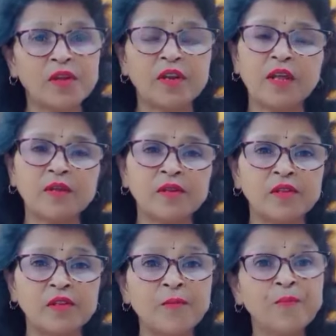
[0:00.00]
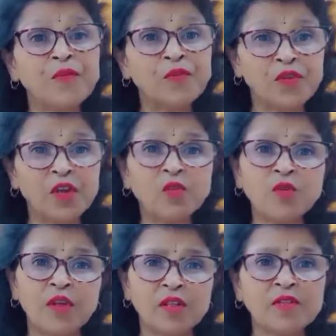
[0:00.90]
एक लाइक कर दीजिए शेयर
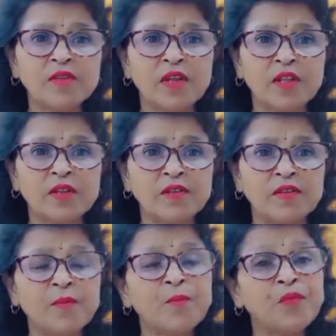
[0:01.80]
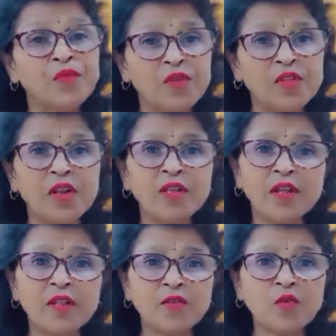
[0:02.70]
तो ज़्यादा से ज़्यादा कीजिए जितना
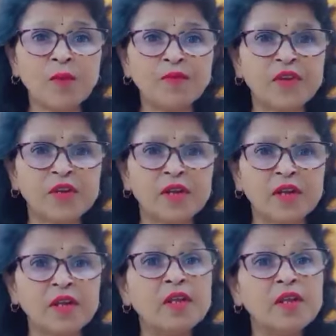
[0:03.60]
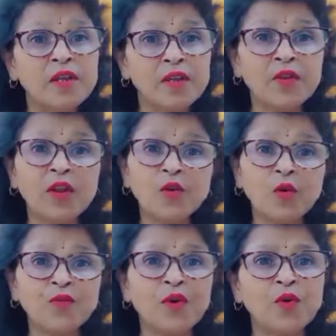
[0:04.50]
ज़्यादा इसको आप शेयर करेंगे इतना
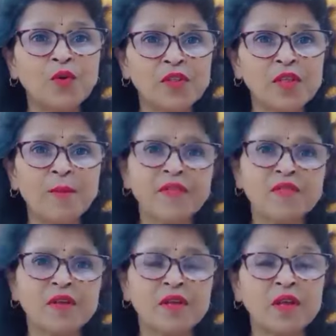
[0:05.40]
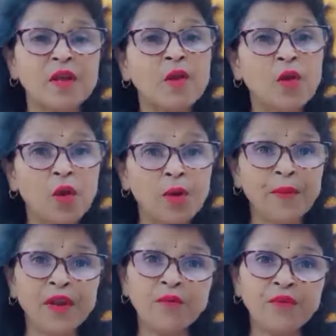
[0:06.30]
लोग फ्रॉड होने से बच सकेंगे और
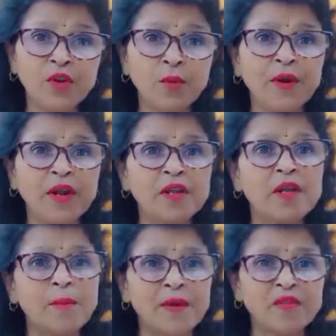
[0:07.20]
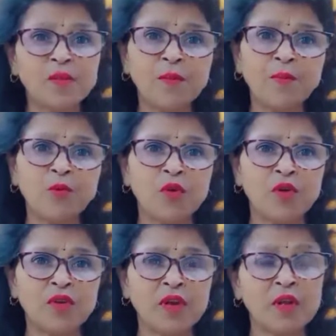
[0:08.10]
मेरा वीडियो बनाने का मकसद भी पूरा
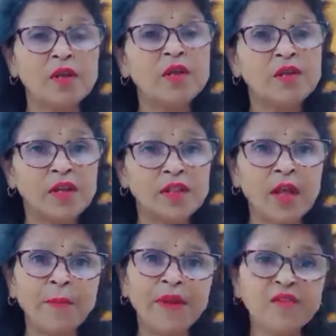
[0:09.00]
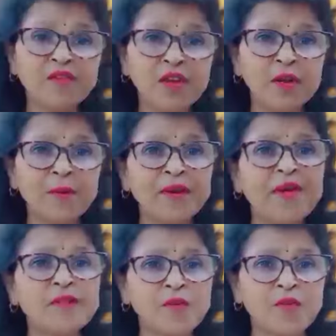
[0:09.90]
हो जाएगा यदि आप मेरे चैनल पर
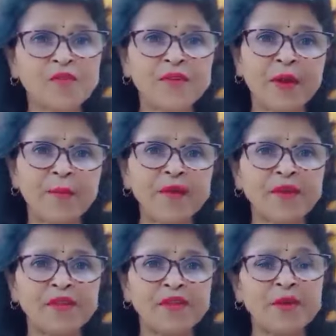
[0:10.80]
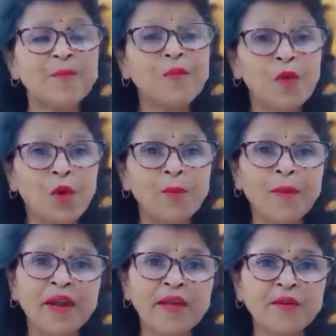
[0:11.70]
नए तो सब्सक्राइब भी कर दीजिए और
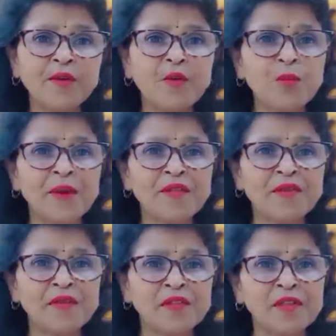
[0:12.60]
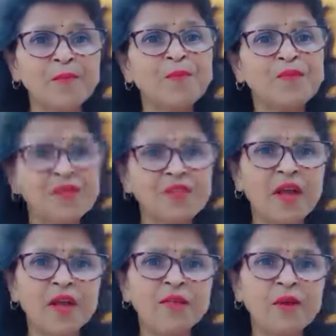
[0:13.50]
बेल आइकन को प्रेस कर दीजिए
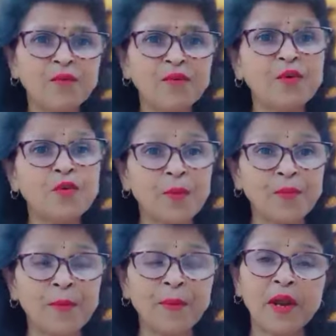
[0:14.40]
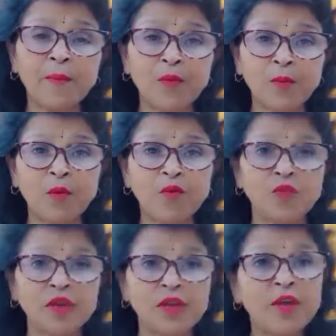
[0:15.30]
जिससे आने वाली वीडियो सबसे पहले आप तक पहुँच
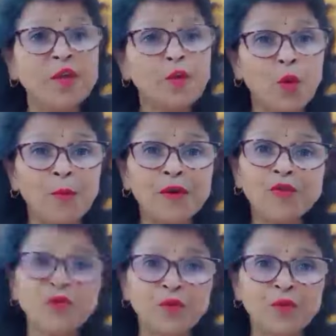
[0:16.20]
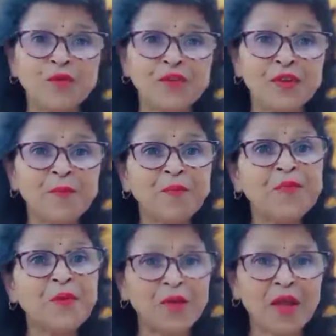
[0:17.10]
सके कॉमेंट तो ज़रूर कीजिए
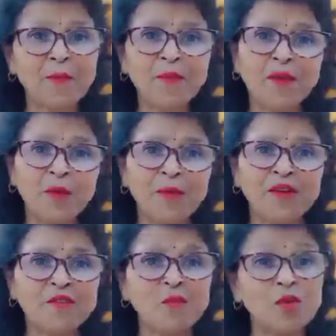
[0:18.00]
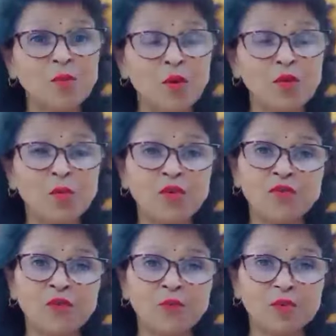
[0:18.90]
क्योंकि आपके कॉमेंट से मुझे बहुत
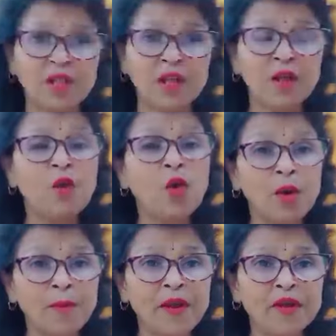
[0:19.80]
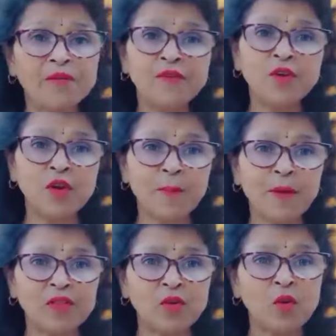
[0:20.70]
मोटिवेशन मिलता है और मैं अगली वीडियो ला
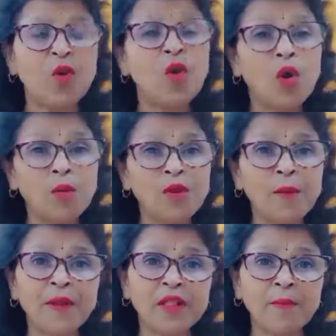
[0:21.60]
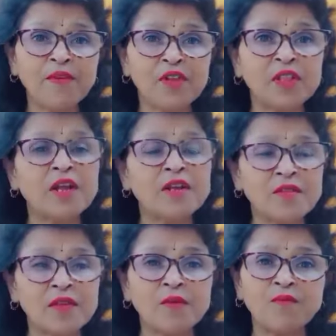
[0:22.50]
पाती हूँ और मुझे पता भी चलता है
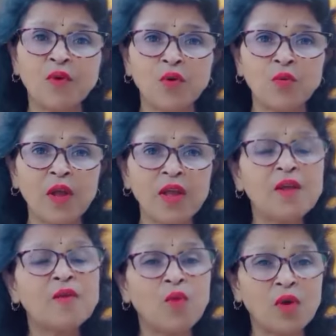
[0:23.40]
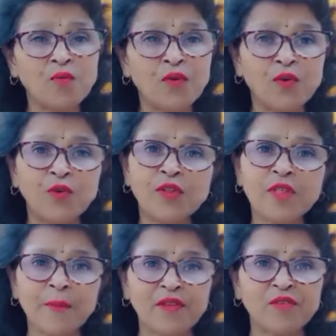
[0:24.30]
किस किस्म फ्रॉड हुआ है कौन फ्रॉड होने
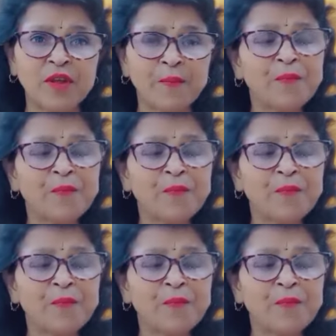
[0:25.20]
से बच गया